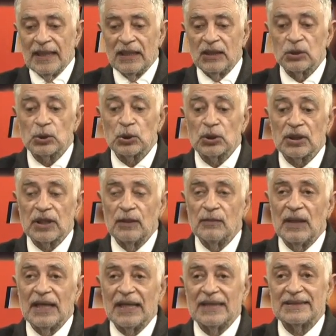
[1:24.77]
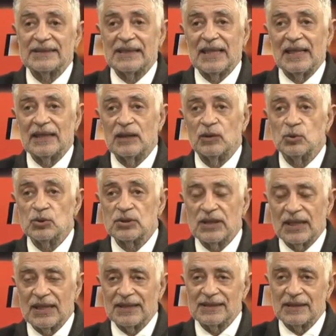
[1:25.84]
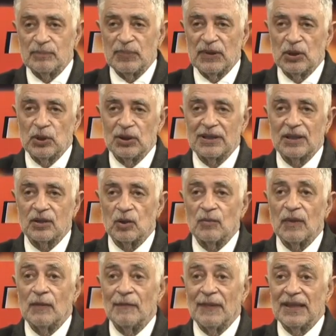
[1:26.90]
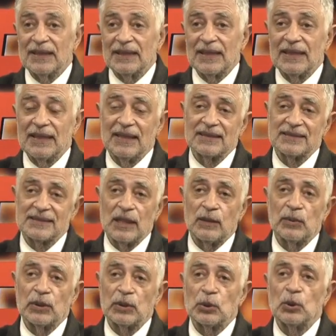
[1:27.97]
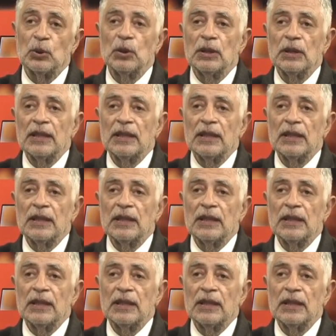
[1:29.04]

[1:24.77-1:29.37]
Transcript: El otro tema es la denuncia que hace el periodista Tomás Méndez el día sábado